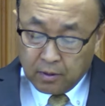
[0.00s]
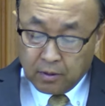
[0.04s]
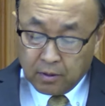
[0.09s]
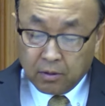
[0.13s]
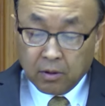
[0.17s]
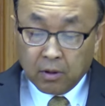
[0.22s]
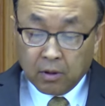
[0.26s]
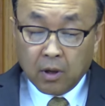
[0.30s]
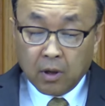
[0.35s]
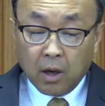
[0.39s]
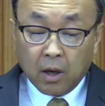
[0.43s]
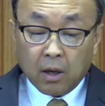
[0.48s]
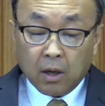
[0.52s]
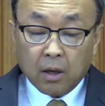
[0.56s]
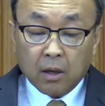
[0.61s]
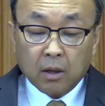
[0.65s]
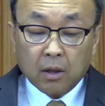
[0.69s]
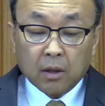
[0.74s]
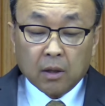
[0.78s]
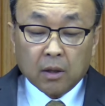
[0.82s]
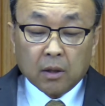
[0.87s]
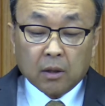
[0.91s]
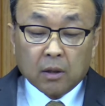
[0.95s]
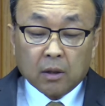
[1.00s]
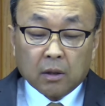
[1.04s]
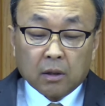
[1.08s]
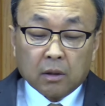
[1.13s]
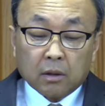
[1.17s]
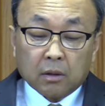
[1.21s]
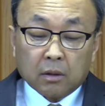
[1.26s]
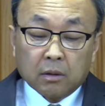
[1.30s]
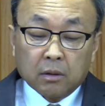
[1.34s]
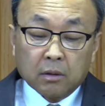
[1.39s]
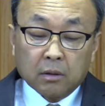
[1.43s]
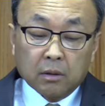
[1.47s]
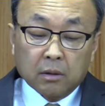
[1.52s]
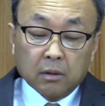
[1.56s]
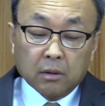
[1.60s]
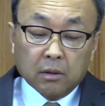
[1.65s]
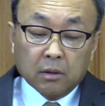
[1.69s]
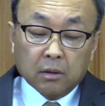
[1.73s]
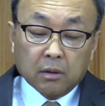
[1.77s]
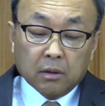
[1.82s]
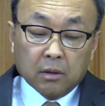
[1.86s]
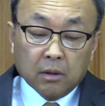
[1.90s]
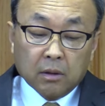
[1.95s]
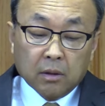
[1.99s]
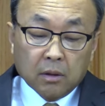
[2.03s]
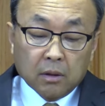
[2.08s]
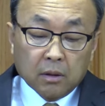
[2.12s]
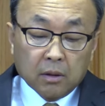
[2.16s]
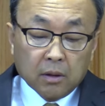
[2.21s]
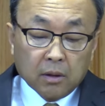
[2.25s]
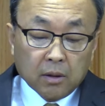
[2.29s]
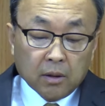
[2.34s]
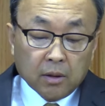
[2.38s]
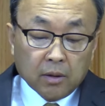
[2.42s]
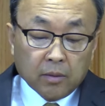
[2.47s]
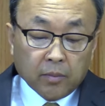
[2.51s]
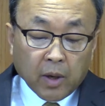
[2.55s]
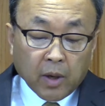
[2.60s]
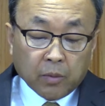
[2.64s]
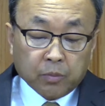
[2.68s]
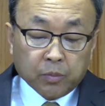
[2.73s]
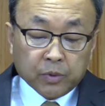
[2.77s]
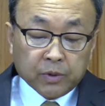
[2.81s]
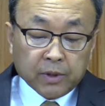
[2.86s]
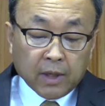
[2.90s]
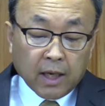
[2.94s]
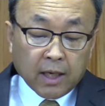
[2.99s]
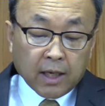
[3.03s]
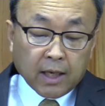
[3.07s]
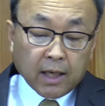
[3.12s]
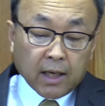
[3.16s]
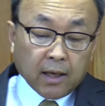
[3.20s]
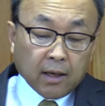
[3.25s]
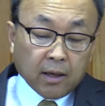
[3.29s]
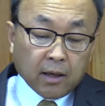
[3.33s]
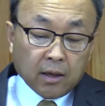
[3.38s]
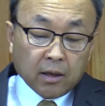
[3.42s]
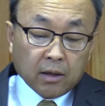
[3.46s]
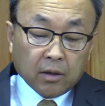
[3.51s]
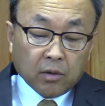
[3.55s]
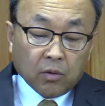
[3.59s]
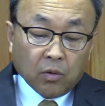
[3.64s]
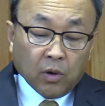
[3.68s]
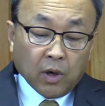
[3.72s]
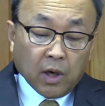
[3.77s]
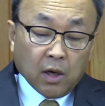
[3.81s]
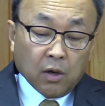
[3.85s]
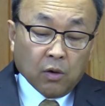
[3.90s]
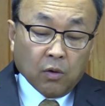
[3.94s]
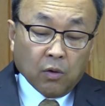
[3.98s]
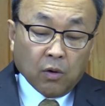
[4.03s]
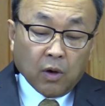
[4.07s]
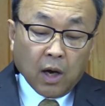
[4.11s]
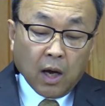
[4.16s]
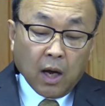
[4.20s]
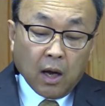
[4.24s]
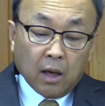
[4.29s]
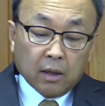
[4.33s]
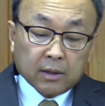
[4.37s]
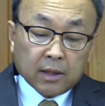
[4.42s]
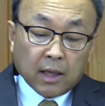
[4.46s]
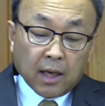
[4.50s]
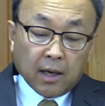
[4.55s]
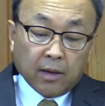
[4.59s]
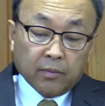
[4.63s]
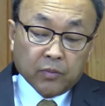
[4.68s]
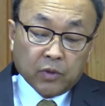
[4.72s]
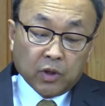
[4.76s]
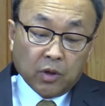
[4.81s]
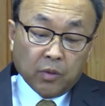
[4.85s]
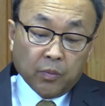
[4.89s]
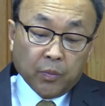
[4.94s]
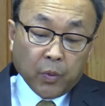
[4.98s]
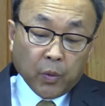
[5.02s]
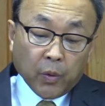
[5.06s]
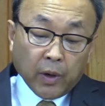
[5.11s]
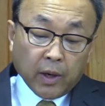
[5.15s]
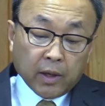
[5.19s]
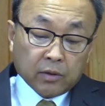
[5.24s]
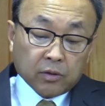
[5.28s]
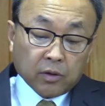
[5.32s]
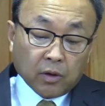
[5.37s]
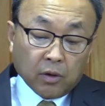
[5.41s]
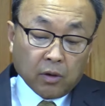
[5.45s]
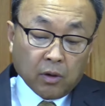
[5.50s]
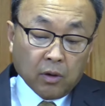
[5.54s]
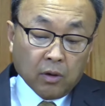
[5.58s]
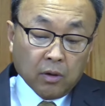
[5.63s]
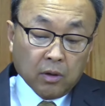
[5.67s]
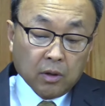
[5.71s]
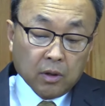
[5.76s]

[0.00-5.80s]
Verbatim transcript: 그러니까 그 백부장이 코넬료가 사람들을 보내서